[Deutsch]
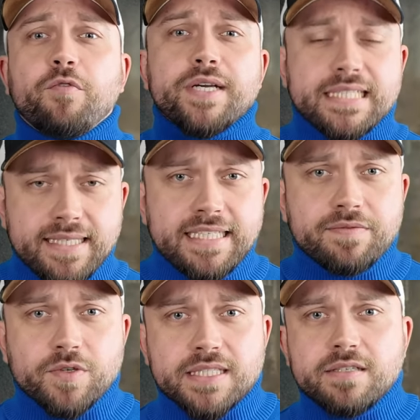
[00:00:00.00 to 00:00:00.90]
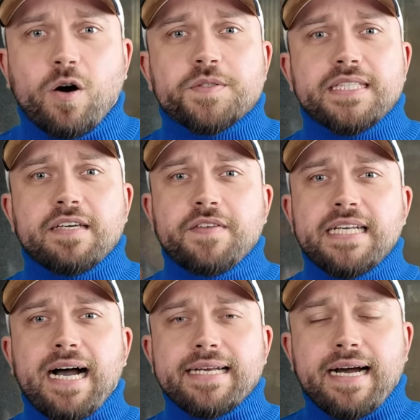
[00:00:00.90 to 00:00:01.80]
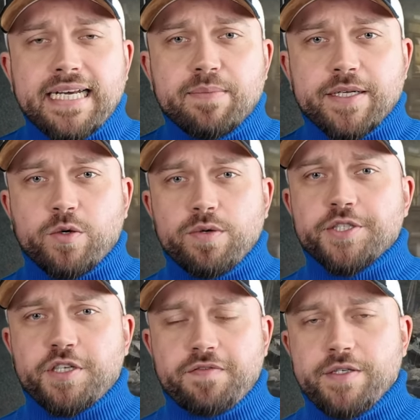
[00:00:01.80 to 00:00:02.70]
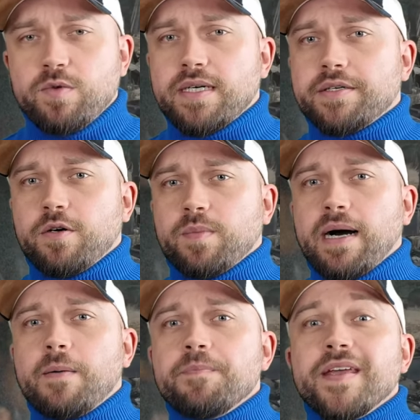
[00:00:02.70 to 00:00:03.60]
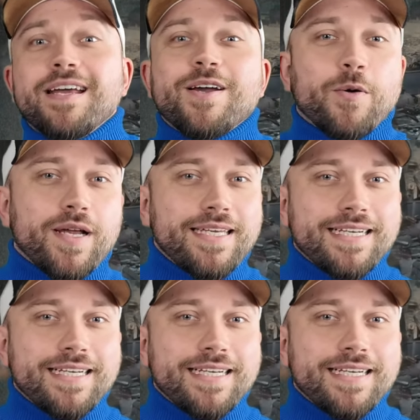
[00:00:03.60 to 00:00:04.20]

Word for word: wo ich nicht wusste, ob sie hier wieder eine animatronische Figur genommen haben oder